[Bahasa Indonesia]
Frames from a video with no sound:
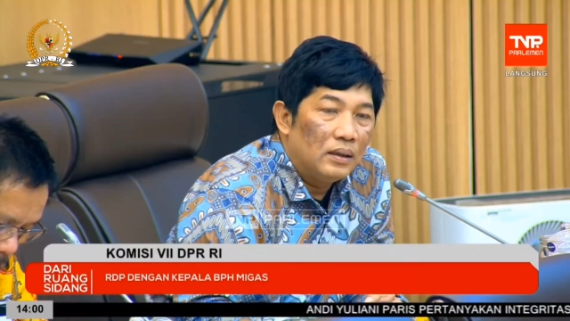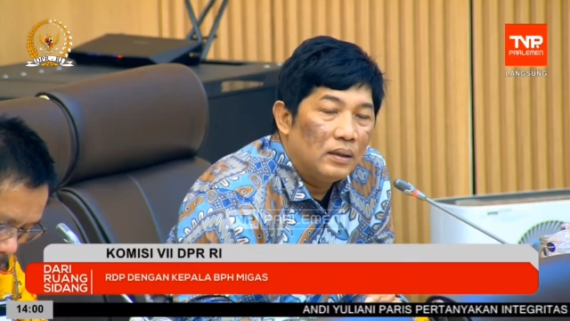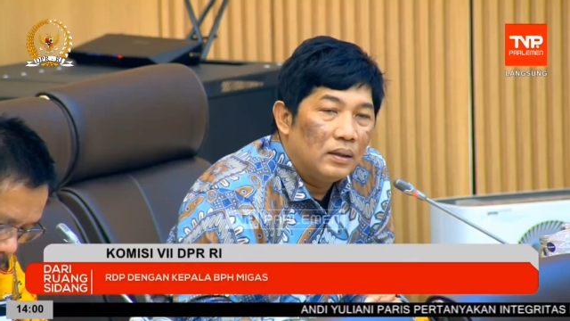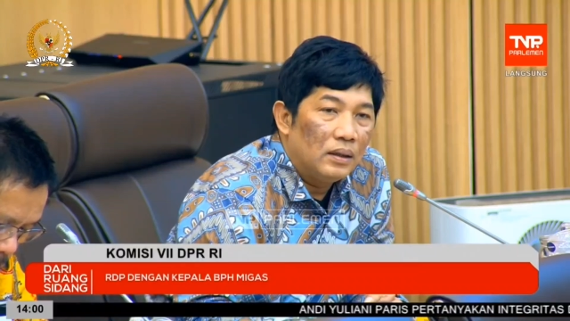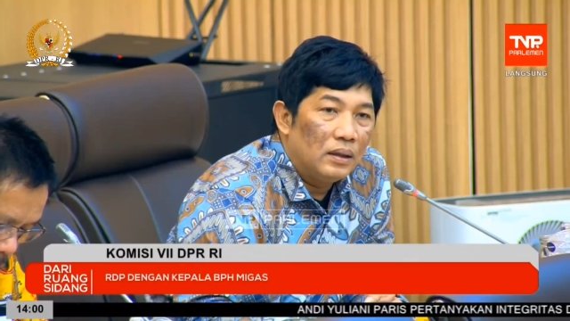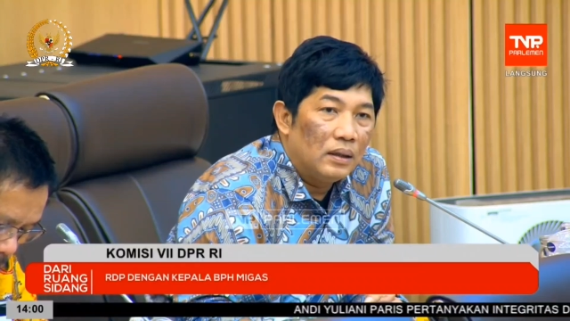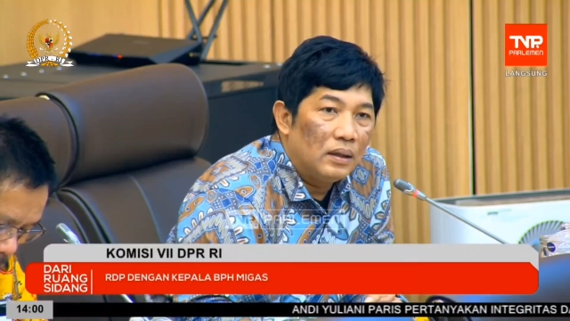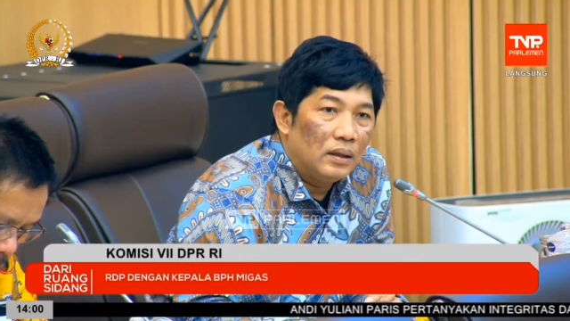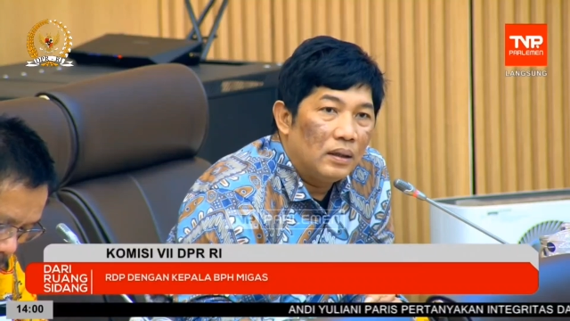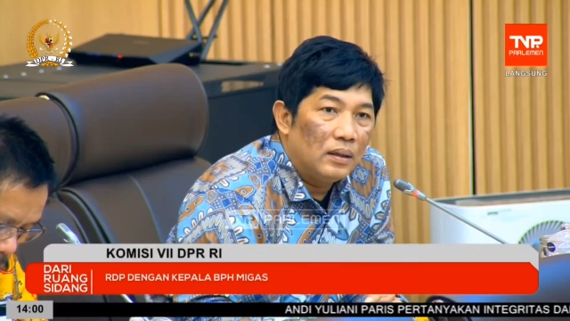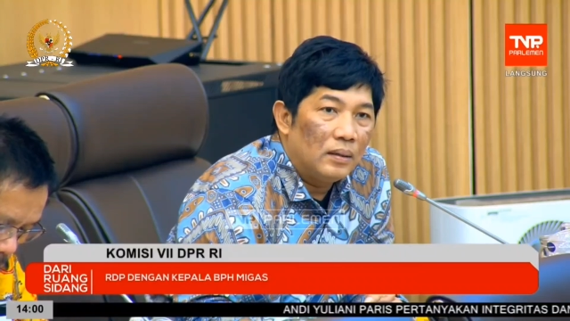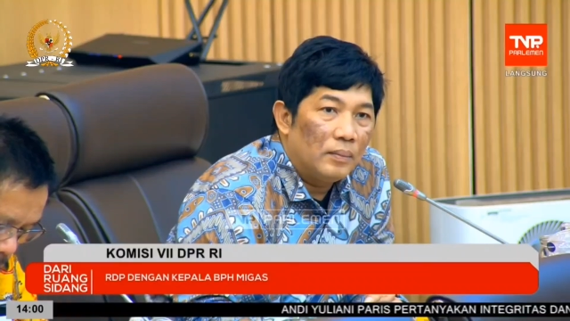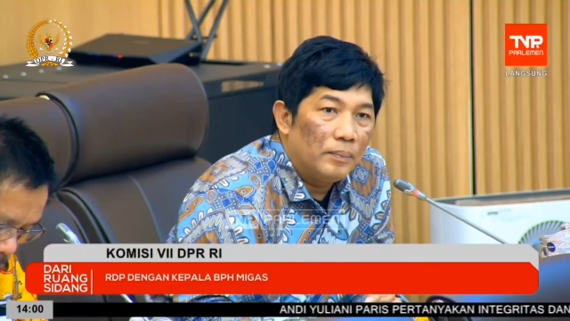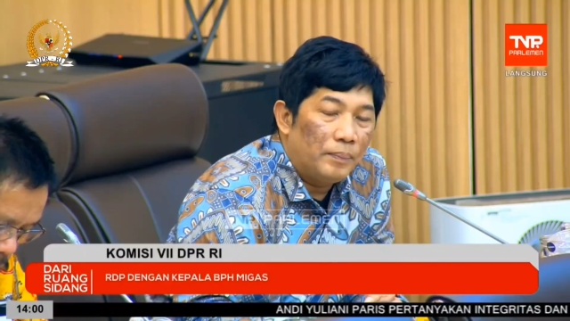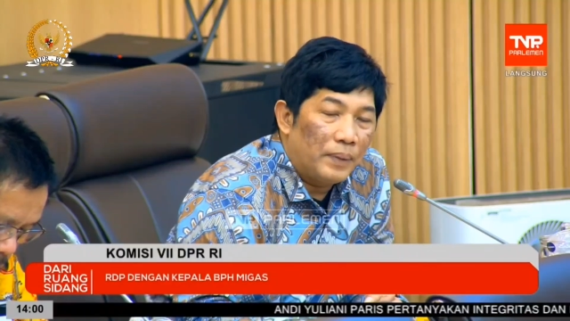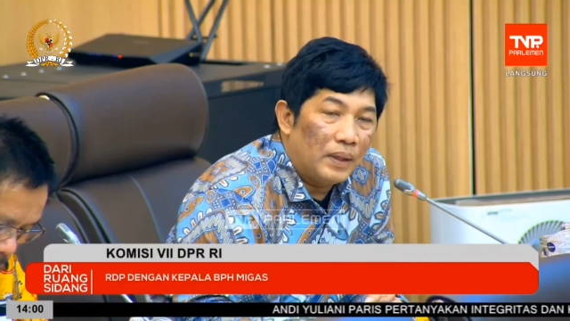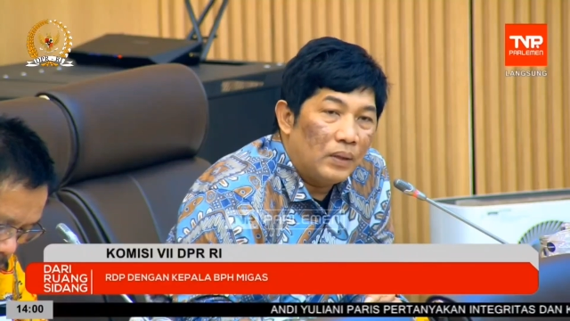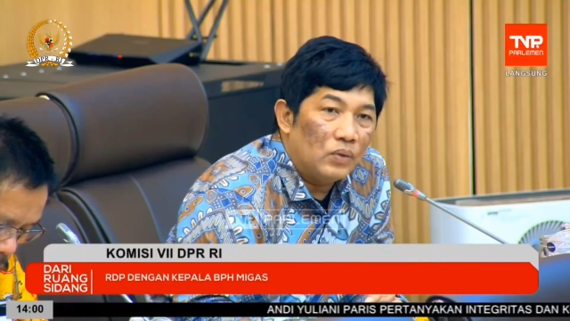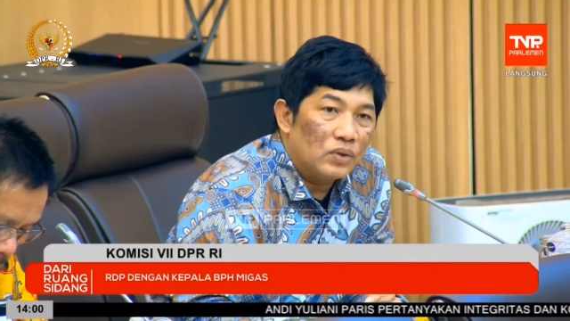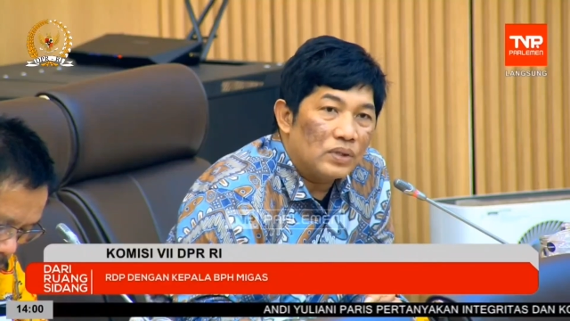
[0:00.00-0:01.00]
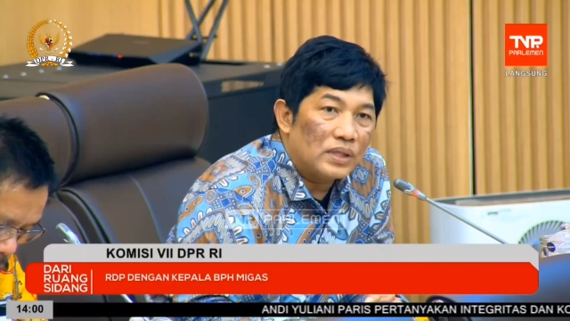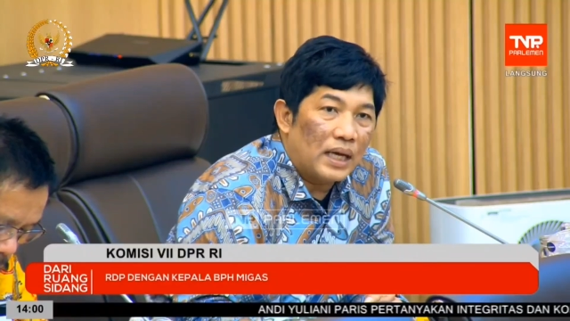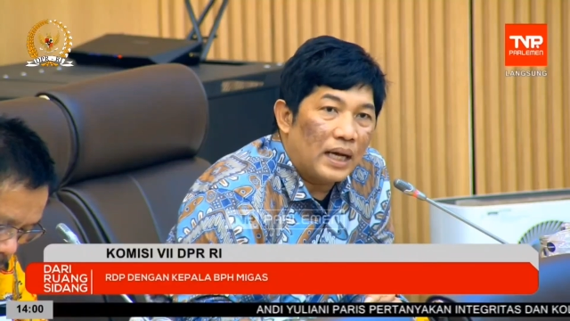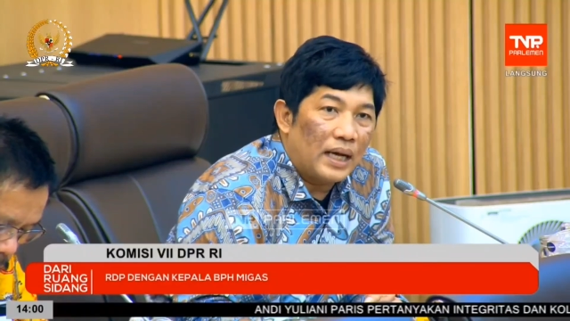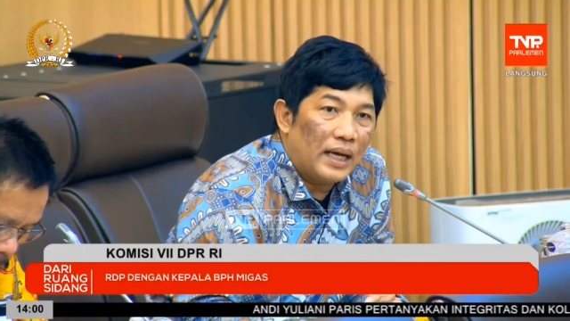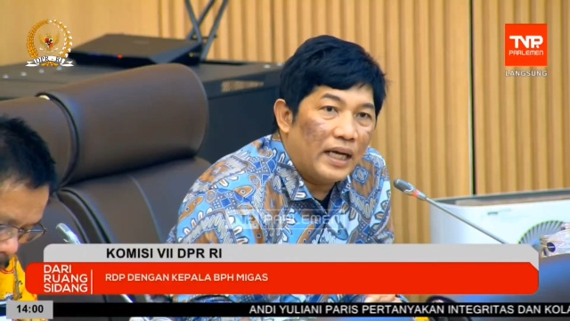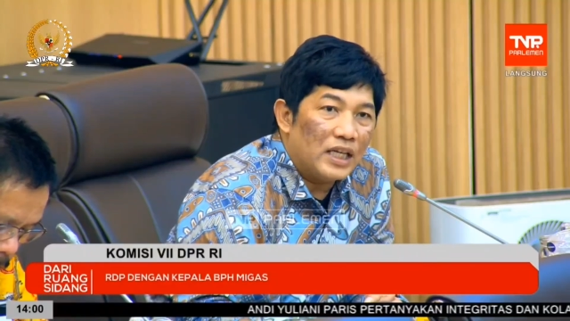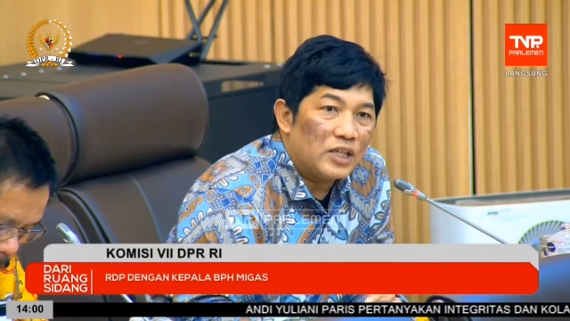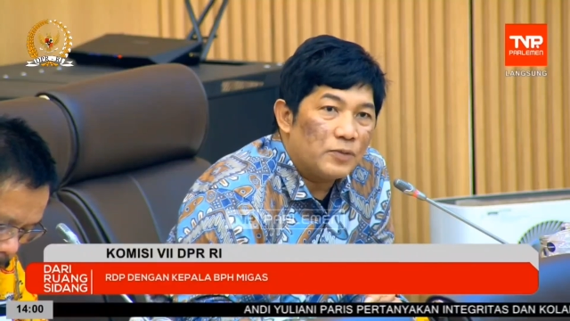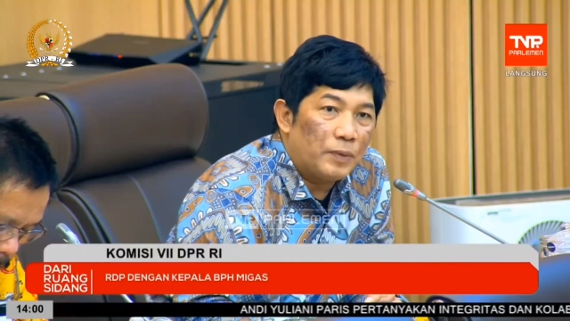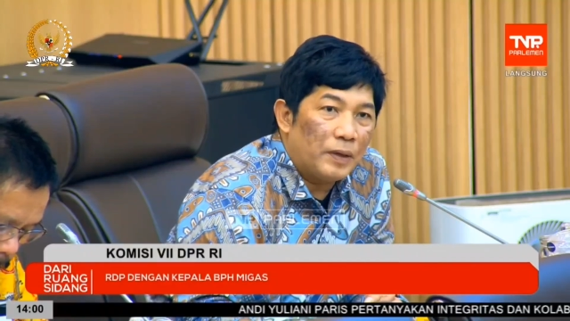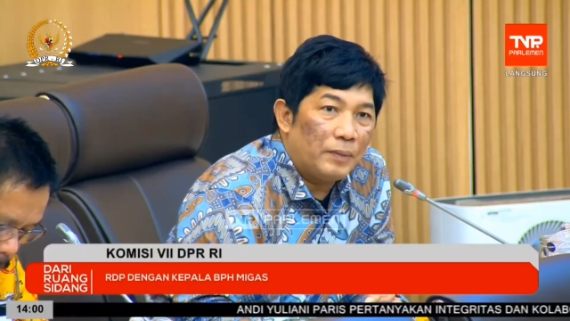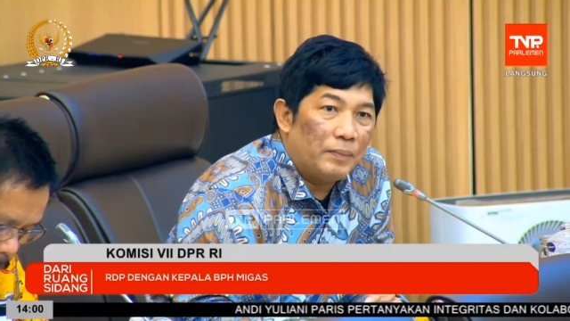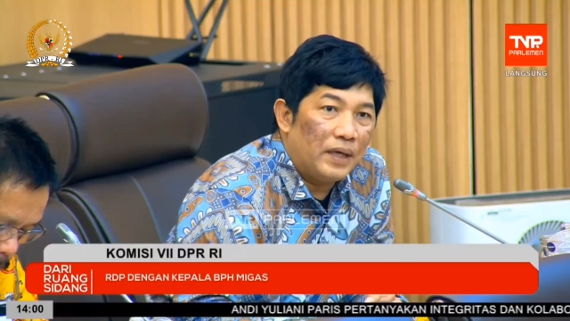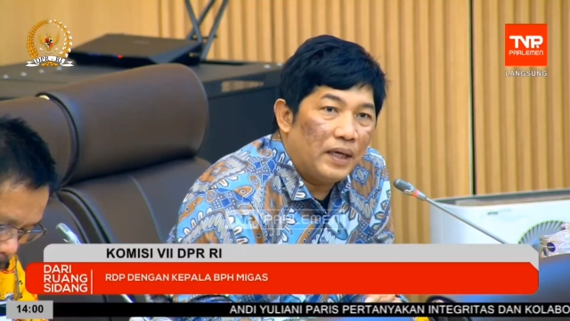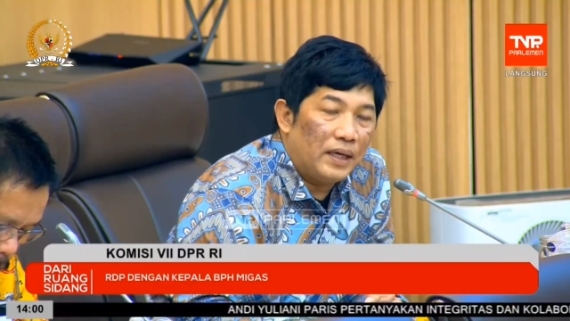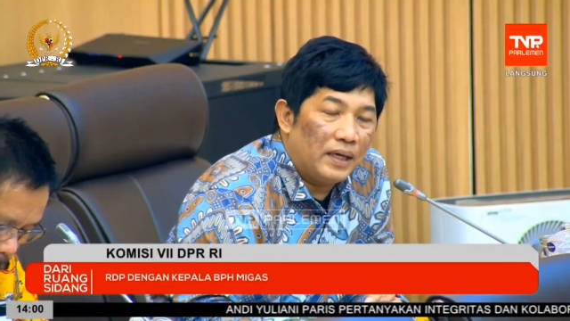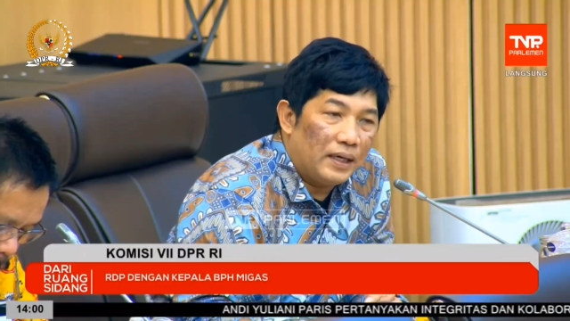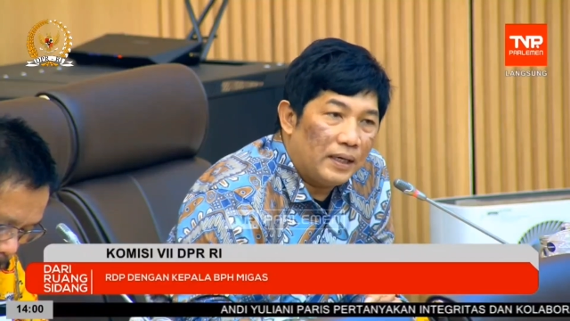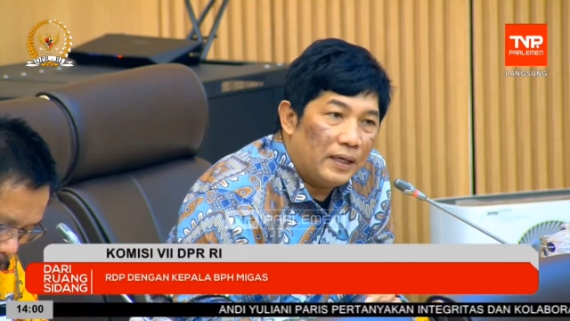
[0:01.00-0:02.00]
uh, pengusaha
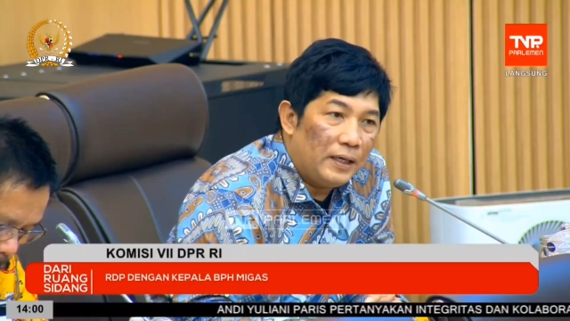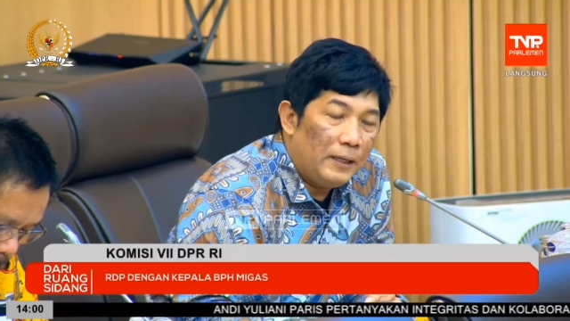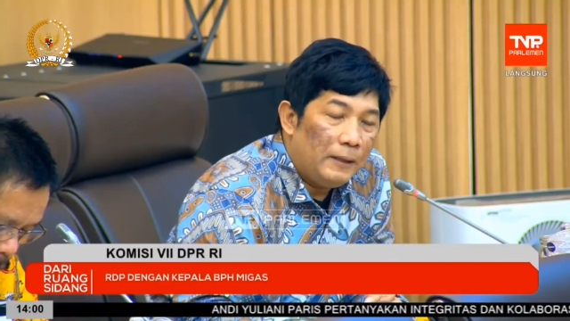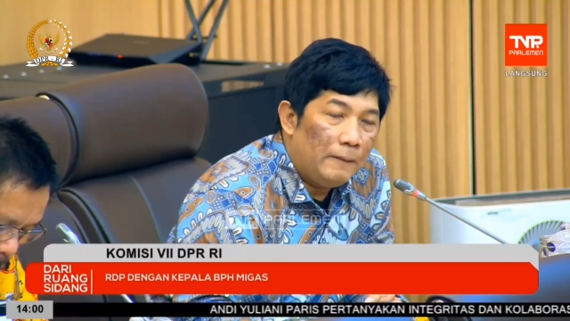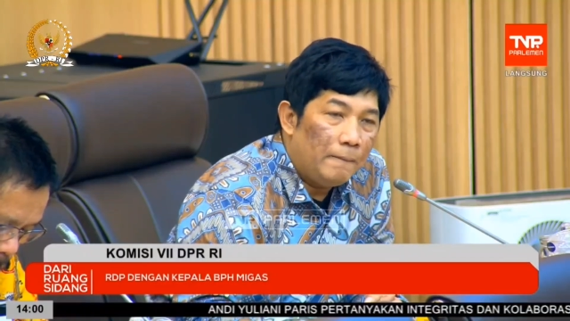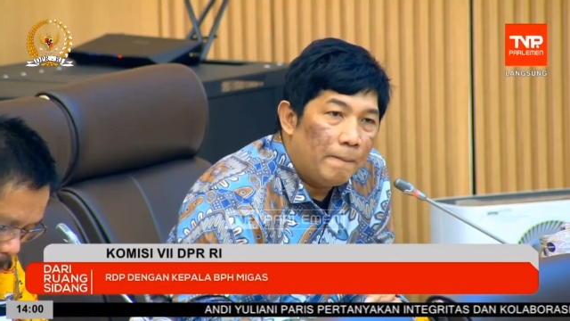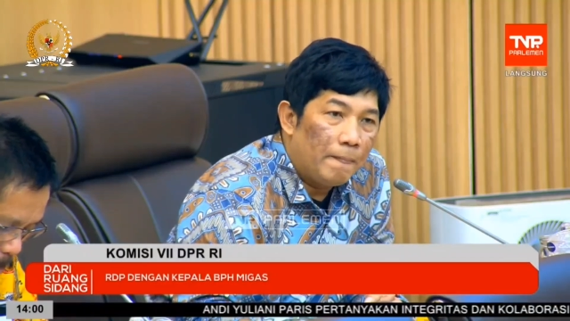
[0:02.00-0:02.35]
SPBE